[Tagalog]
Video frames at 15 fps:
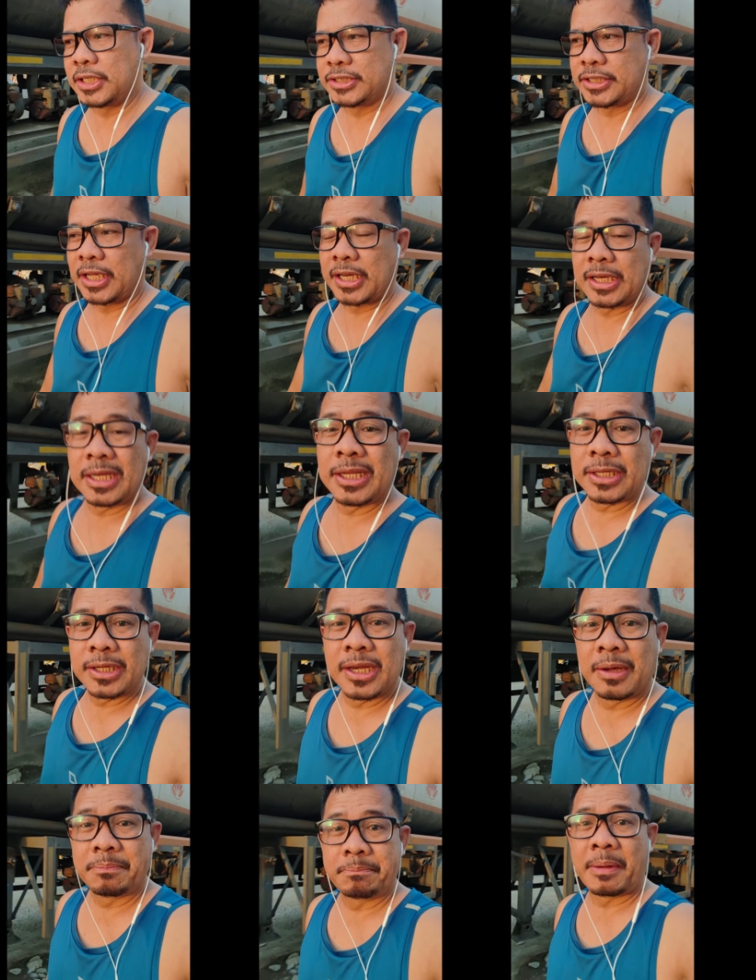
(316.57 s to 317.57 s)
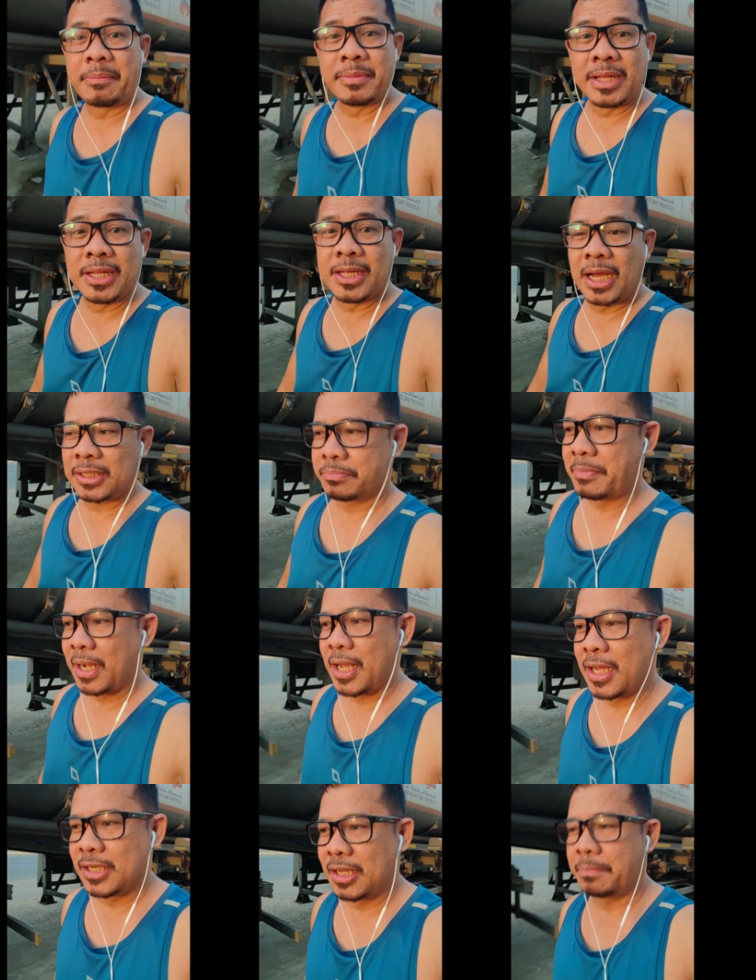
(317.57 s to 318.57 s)
sa sarili nilang pamilya at
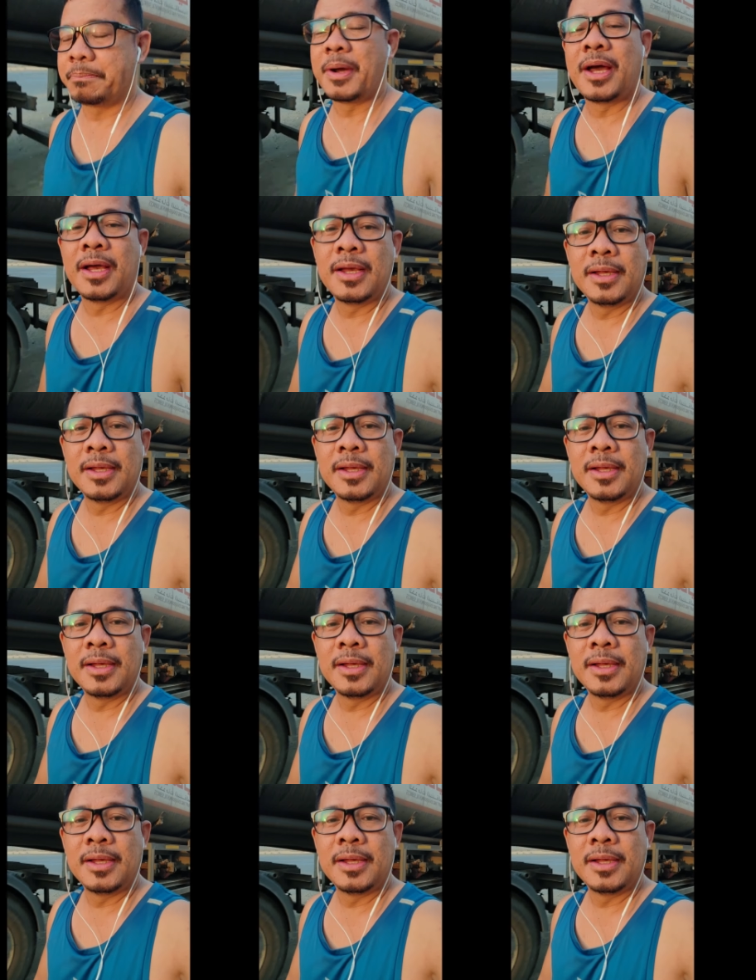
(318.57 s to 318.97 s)
maghanap